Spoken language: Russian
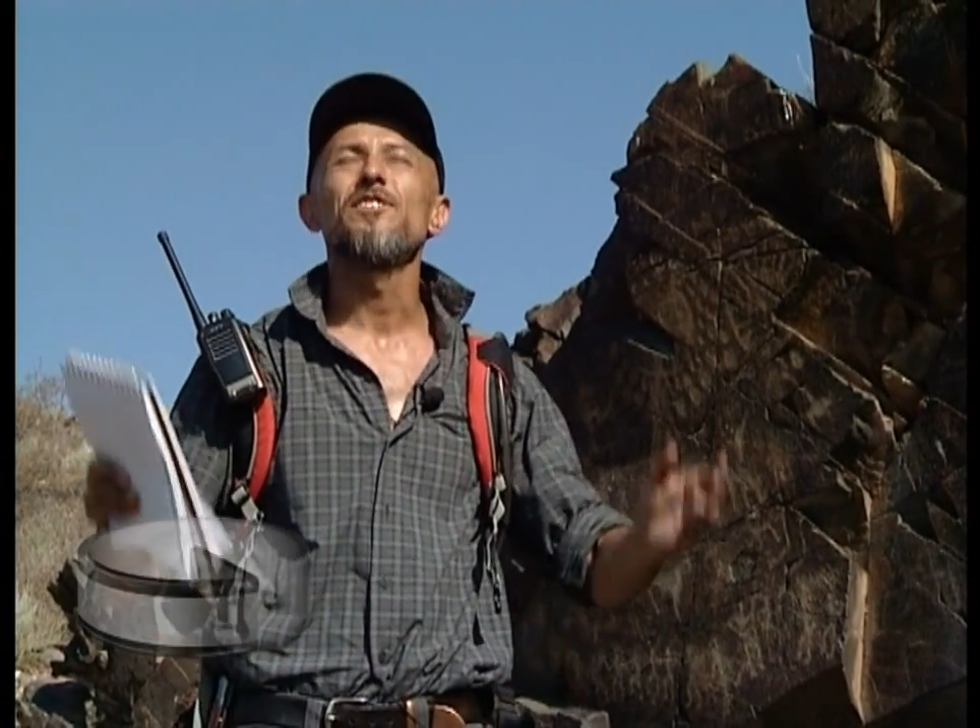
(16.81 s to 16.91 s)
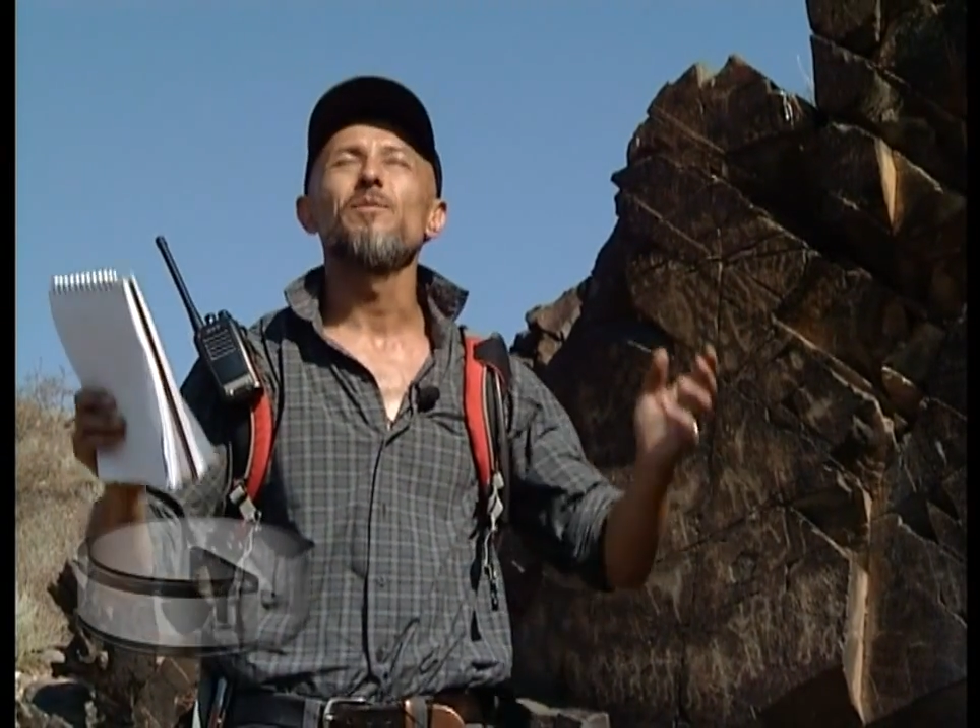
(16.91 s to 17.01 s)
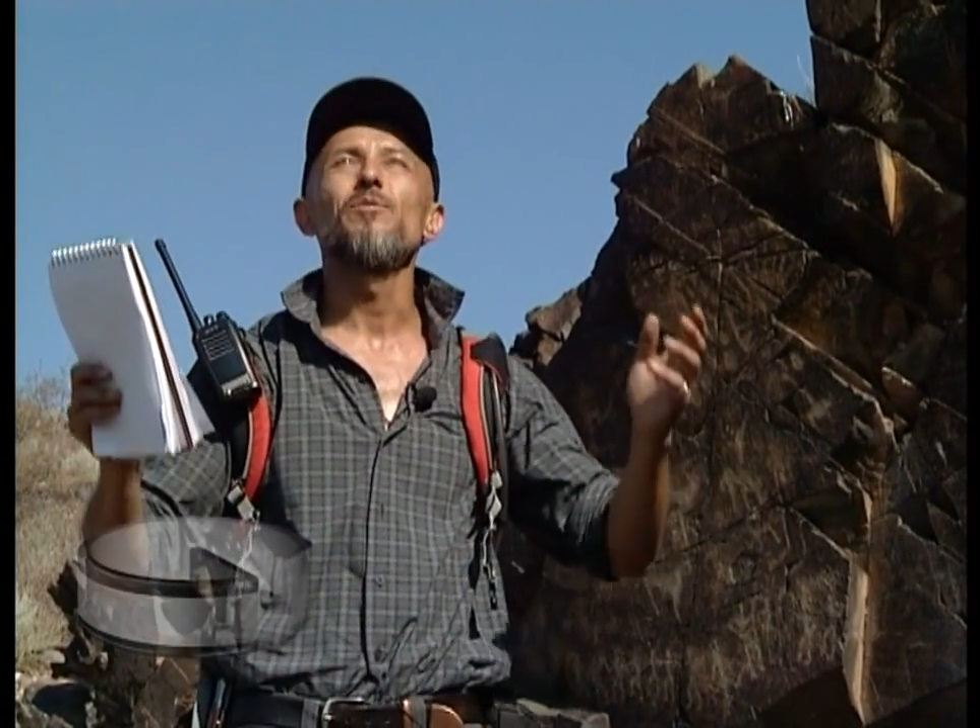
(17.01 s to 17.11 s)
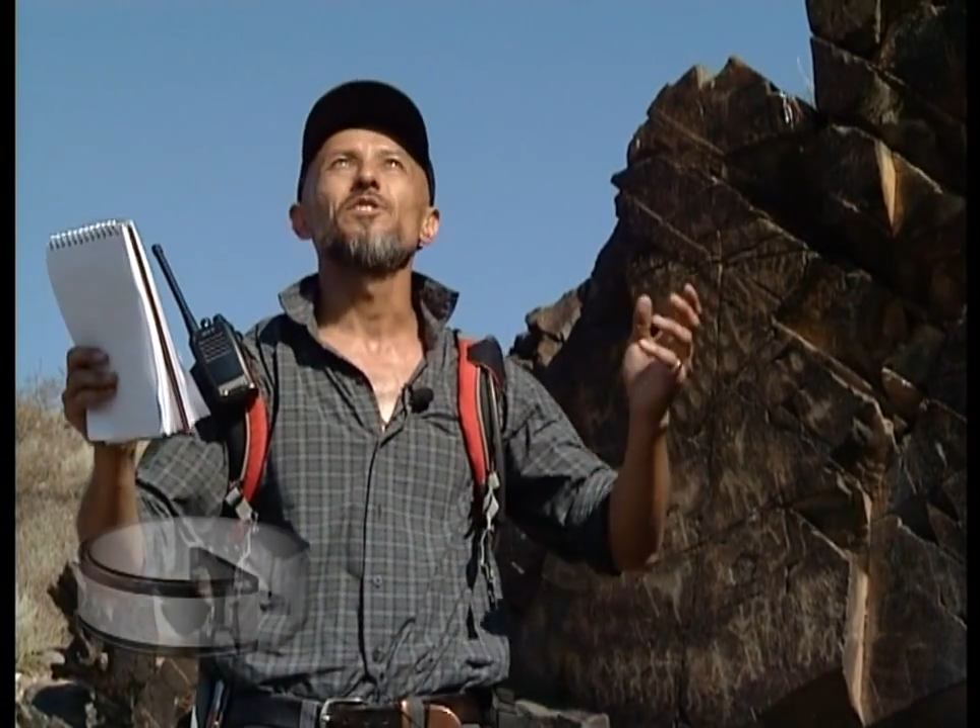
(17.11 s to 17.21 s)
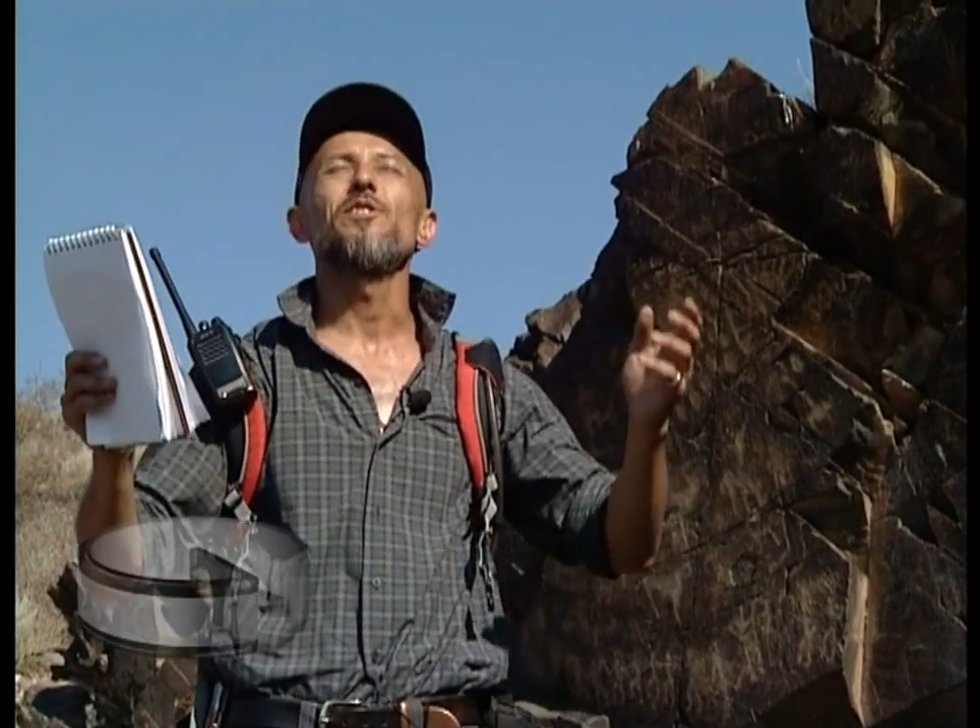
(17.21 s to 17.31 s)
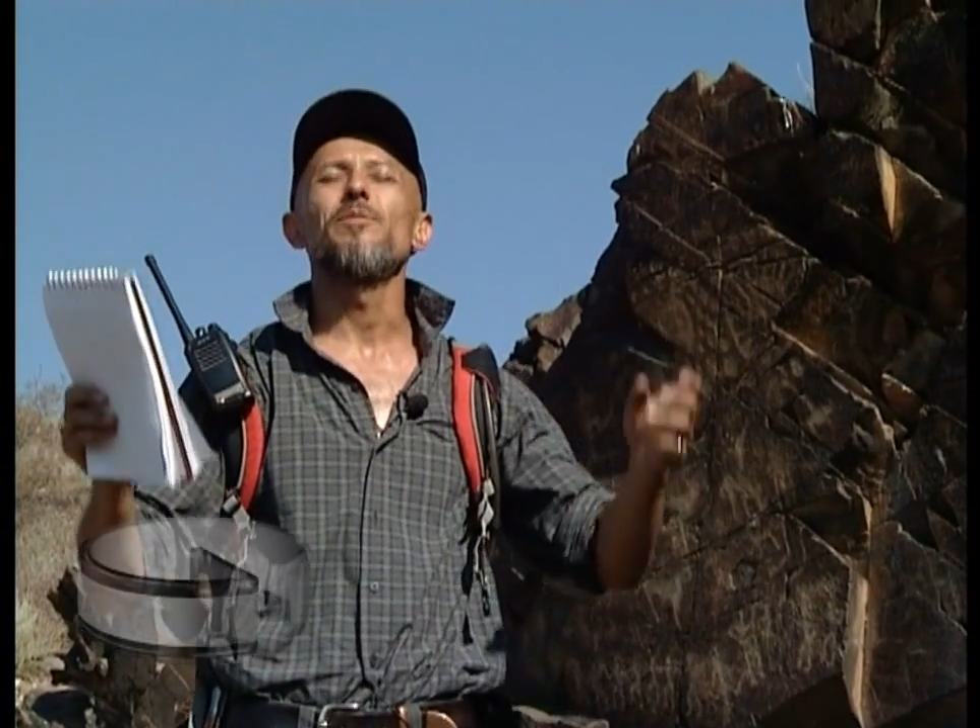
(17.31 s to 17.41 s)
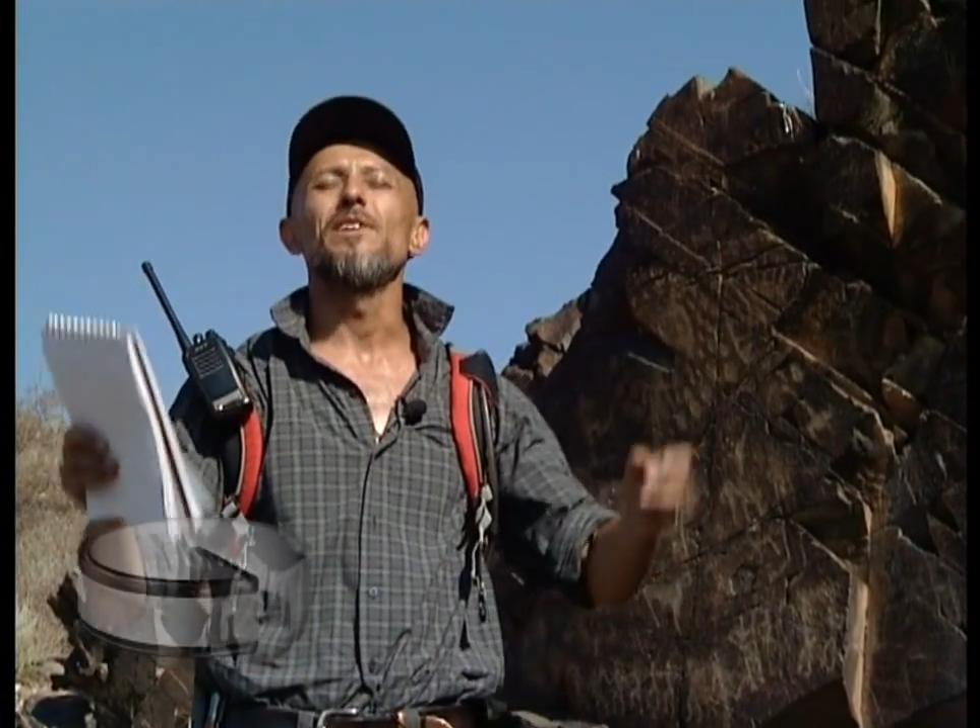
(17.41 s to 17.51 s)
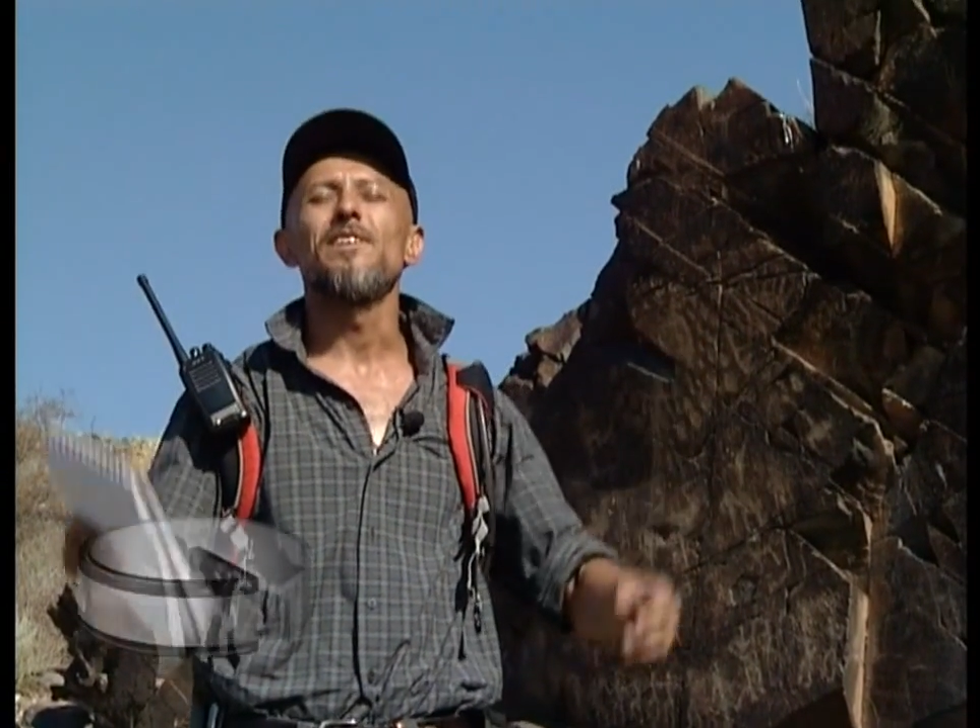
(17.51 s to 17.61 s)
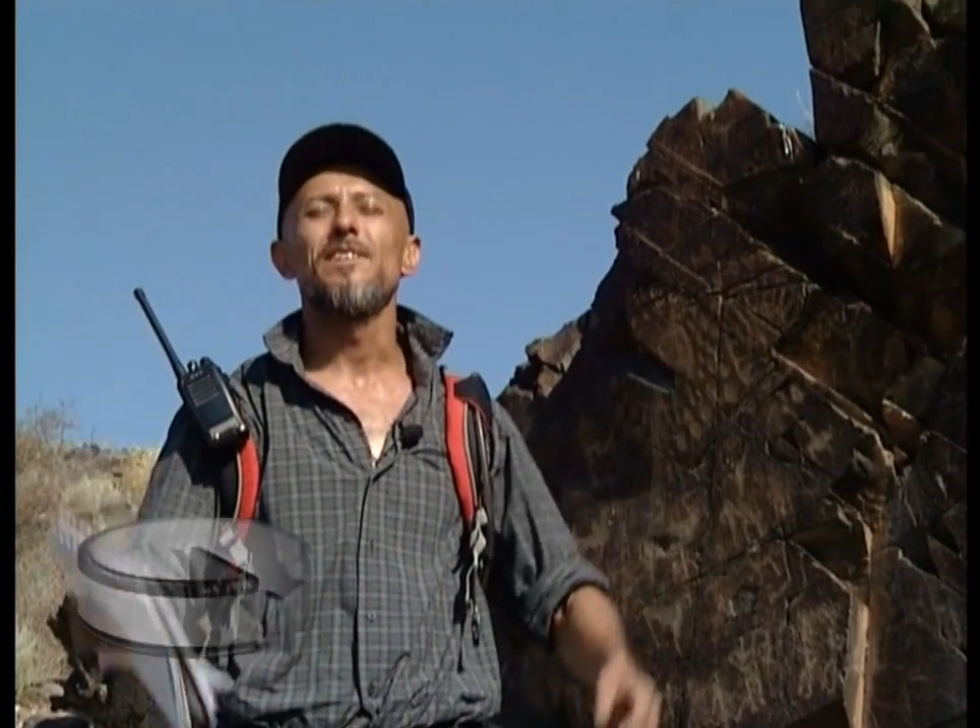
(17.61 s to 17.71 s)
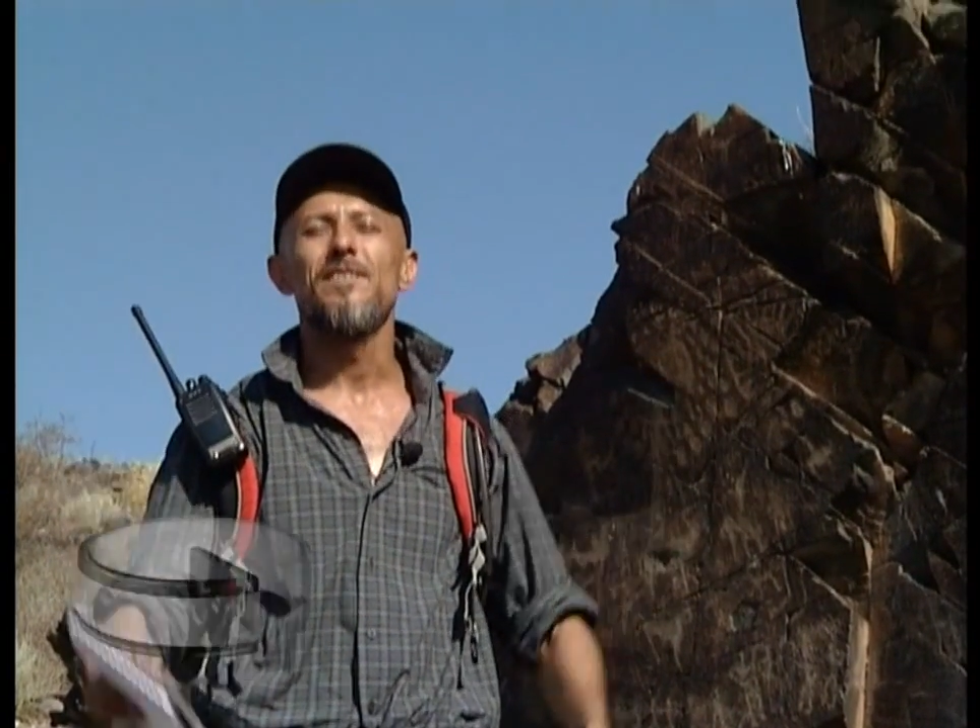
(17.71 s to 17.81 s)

само небо.